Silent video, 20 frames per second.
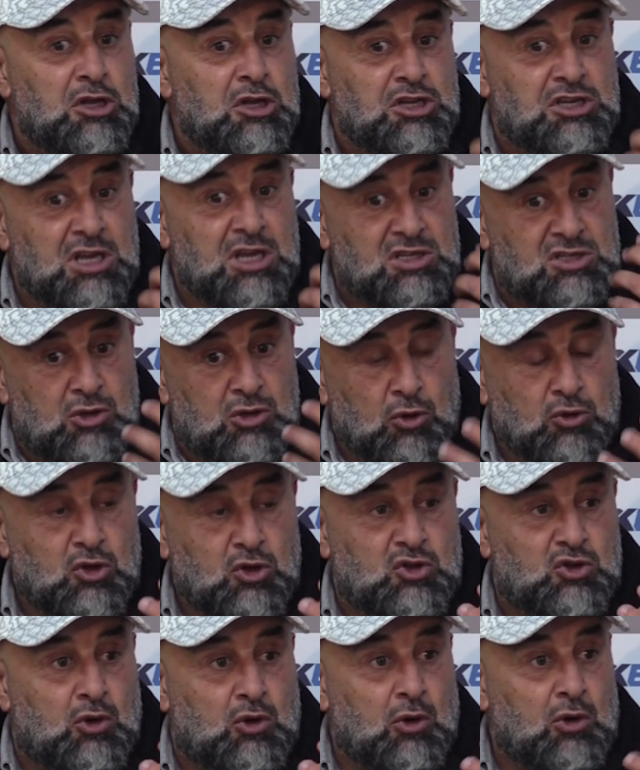جيستيون
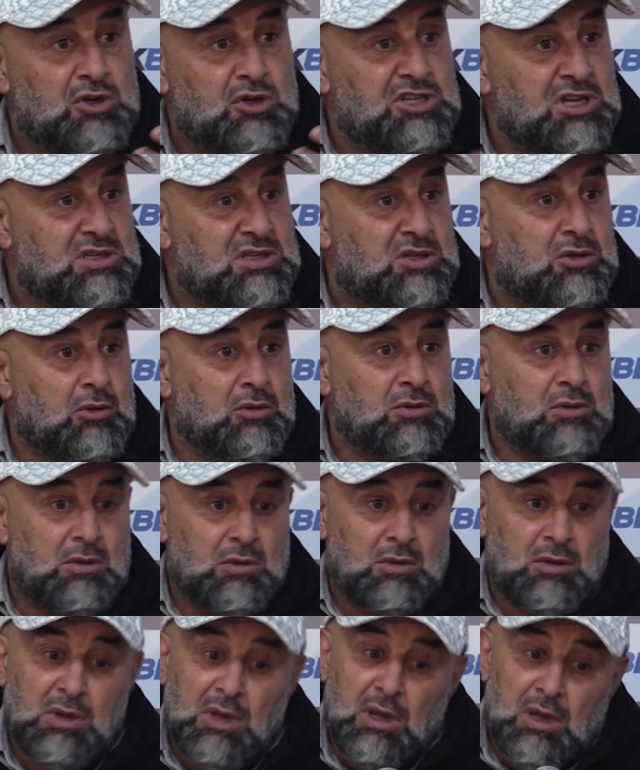دو سكور جيستيون
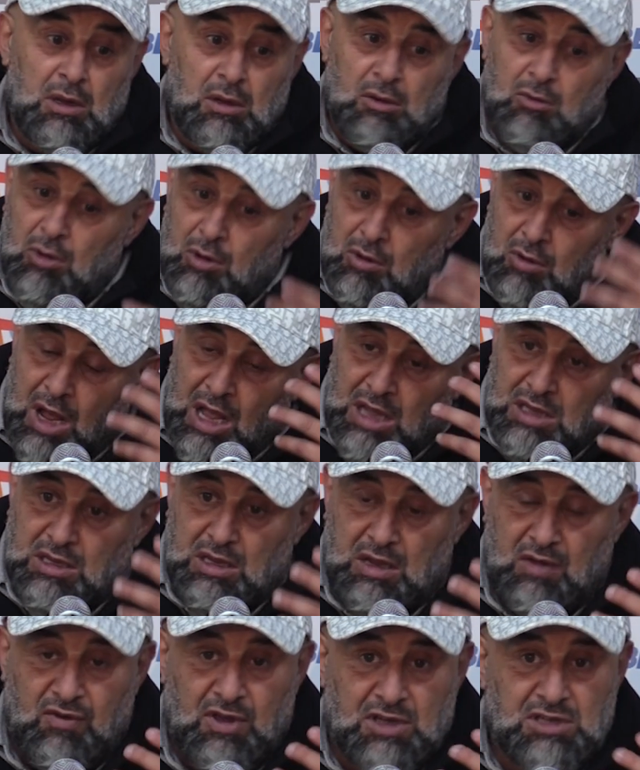دو كل واحد
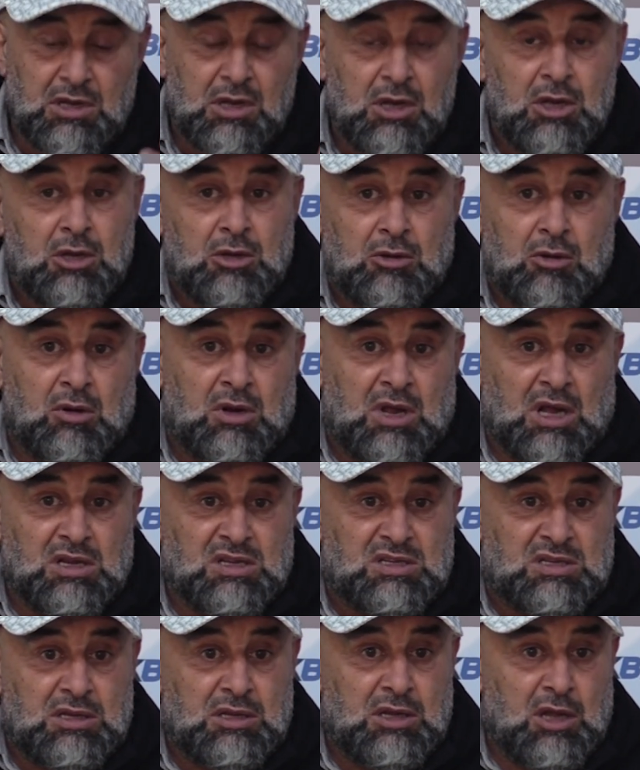كيفاش درك
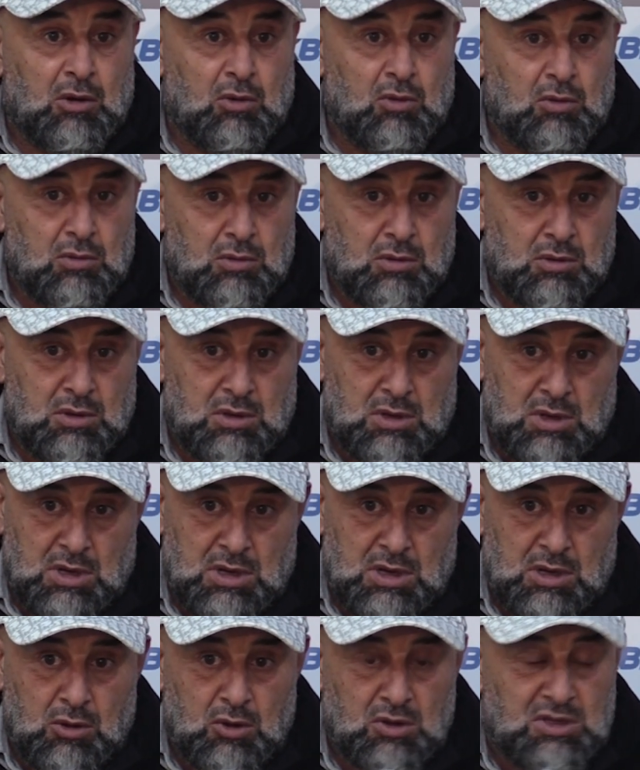نستناو
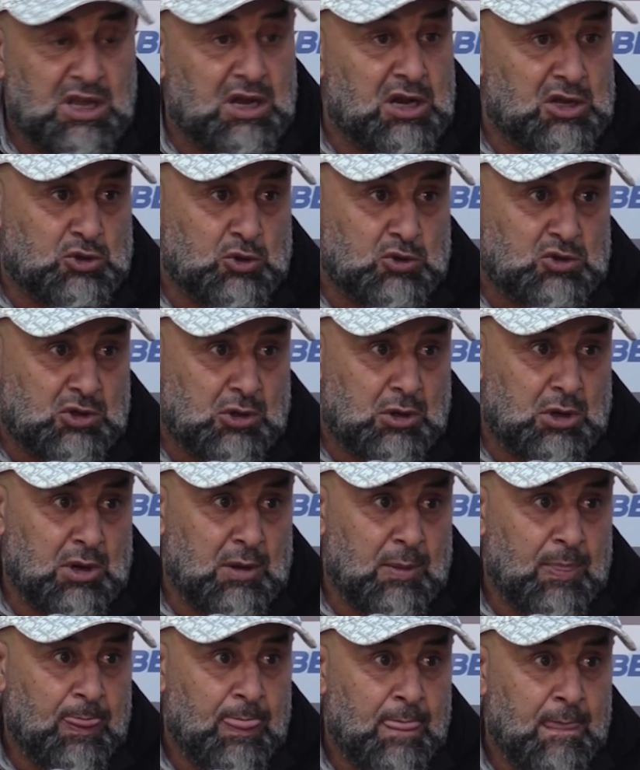لو تيراج وصور
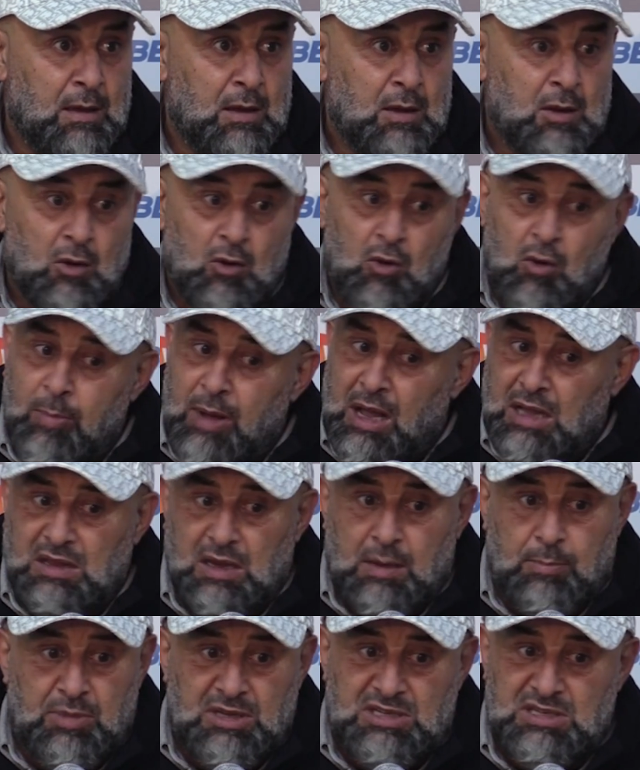ومن
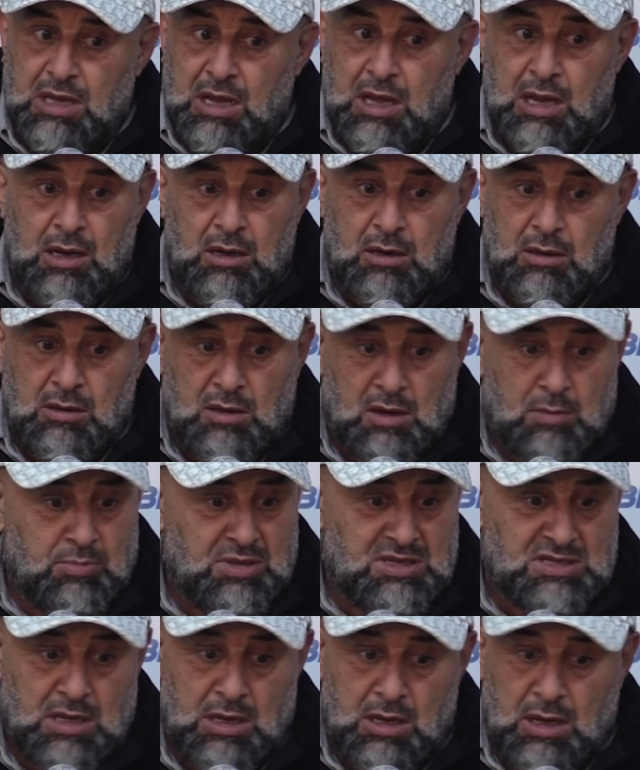بعد ربي سهل
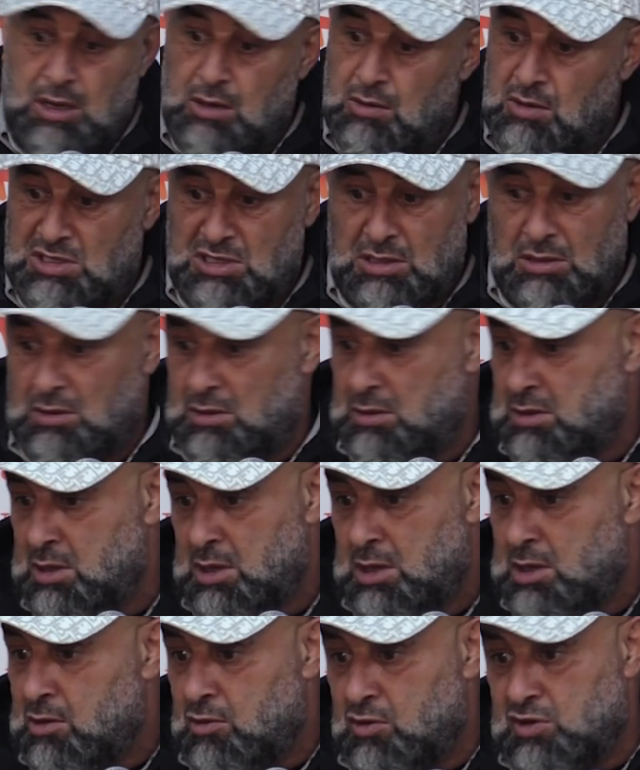ربي سهل واش
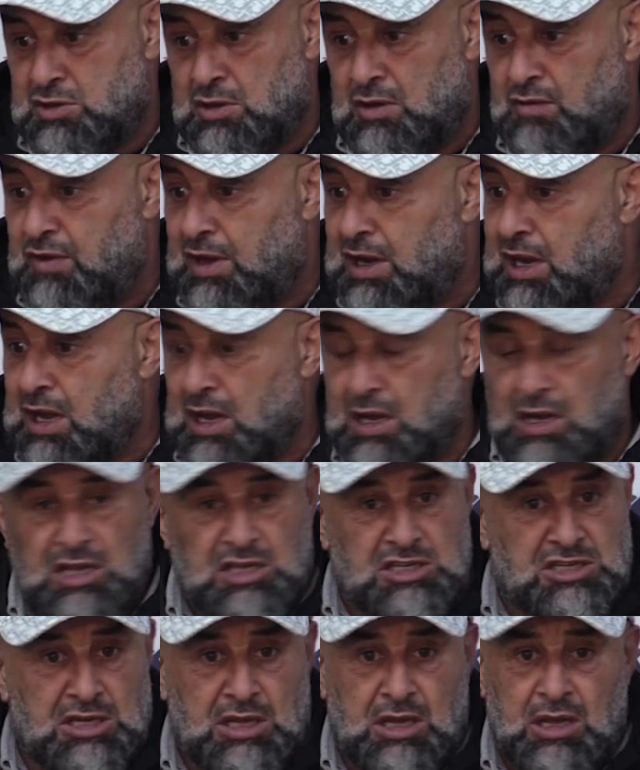واش الفريق اللي
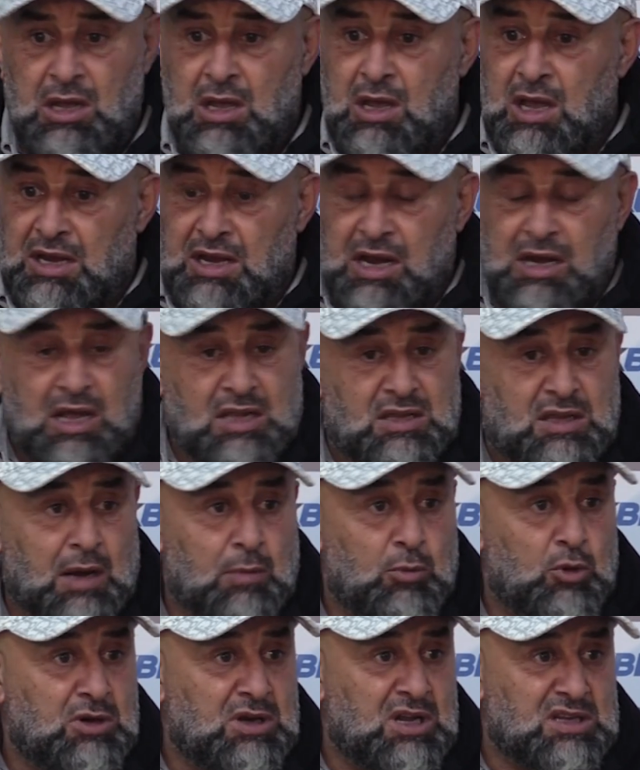يجي حنا
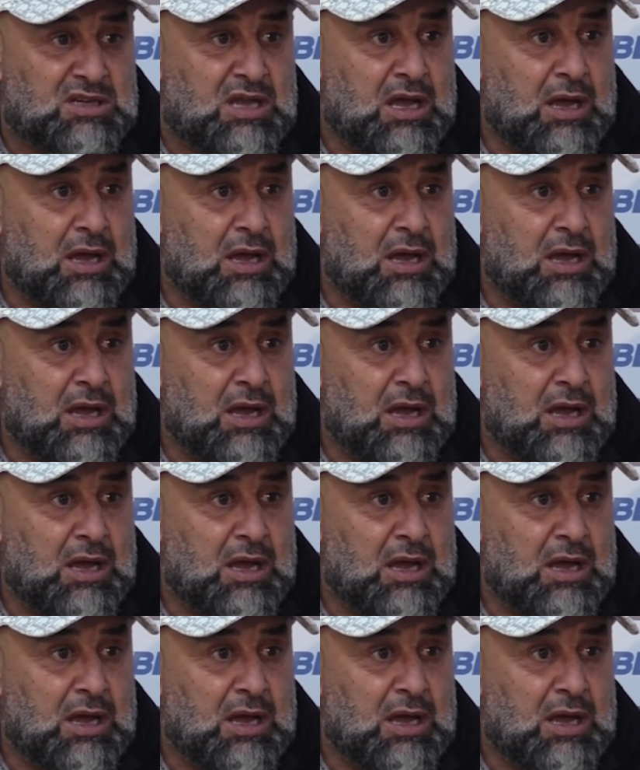نحترموا الناس